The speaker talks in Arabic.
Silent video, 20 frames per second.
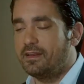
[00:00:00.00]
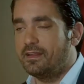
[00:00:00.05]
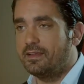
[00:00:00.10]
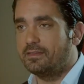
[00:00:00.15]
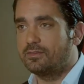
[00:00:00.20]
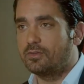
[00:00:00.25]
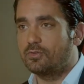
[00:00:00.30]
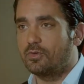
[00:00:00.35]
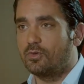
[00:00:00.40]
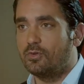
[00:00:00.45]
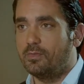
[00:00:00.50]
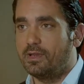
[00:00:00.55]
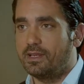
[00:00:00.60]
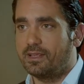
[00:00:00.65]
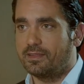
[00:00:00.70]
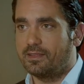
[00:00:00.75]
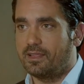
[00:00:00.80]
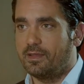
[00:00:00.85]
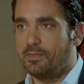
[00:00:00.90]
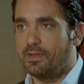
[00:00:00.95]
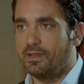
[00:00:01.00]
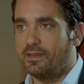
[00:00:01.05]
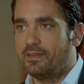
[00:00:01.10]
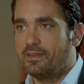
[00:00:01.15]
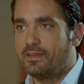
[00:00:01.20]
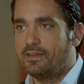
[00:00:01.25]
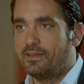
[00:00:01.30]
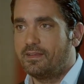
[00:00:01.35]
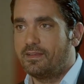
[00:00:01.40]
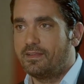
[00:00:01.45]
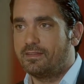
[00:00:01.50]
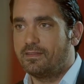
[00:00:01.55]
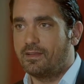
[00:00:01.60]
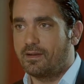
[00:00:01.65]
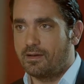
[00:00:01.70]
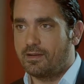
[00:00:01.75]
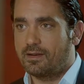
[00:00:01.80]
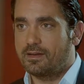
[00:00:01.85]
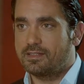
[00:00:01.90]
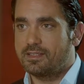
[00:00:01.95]
إن هي تدخل ملكة جمال ده
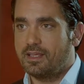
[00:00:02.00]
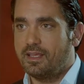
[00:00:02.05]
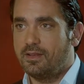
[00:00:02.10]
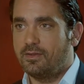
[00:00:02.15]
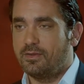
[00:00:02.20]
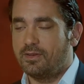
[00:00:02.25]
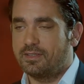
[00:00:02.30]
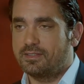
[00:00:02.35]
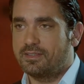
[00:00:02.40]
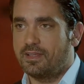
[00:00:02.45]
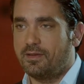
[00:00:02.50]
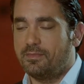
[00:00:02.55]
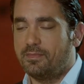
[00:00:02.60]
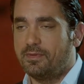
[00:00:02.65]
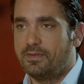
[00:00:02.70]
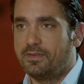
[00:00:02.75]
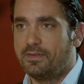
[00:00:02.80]
قرار سهل ولا صعب؟